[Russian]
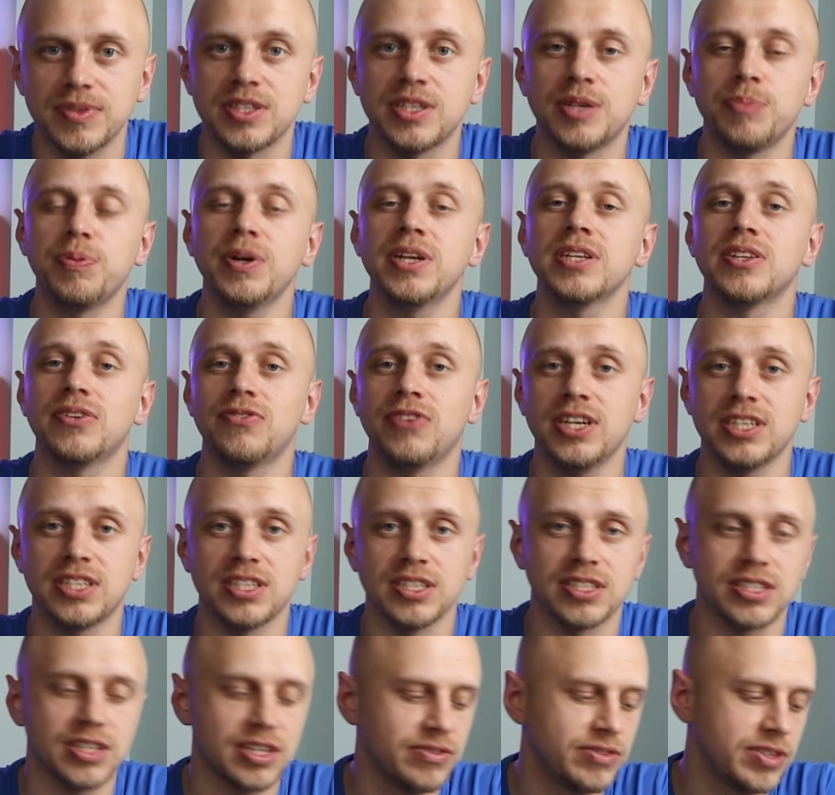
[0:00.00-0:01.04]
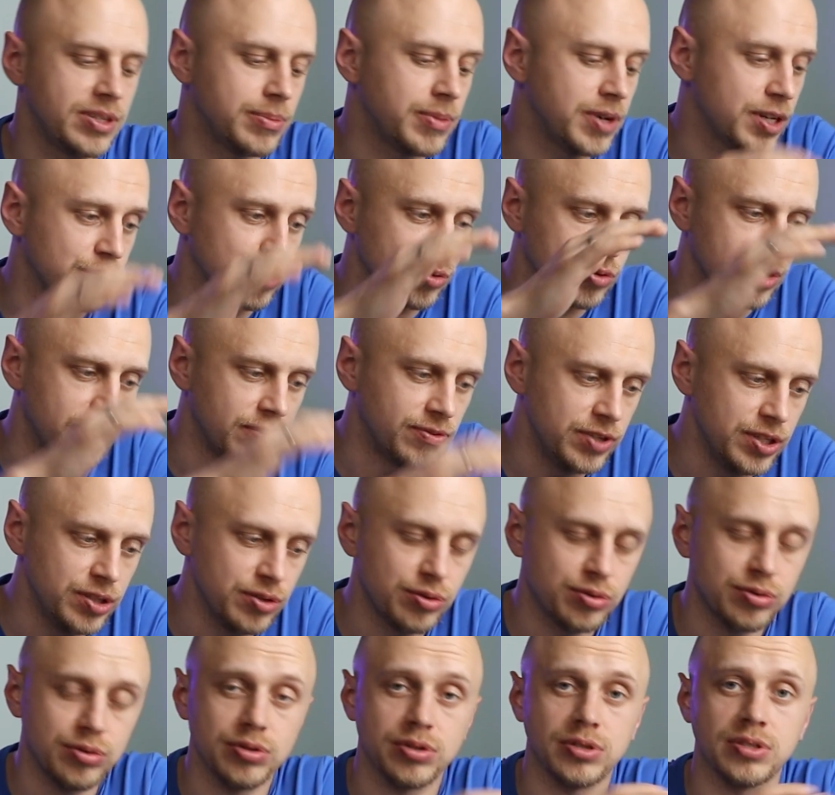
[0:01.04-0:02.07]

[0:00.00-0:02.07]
Теперь давайте сравним эту новинку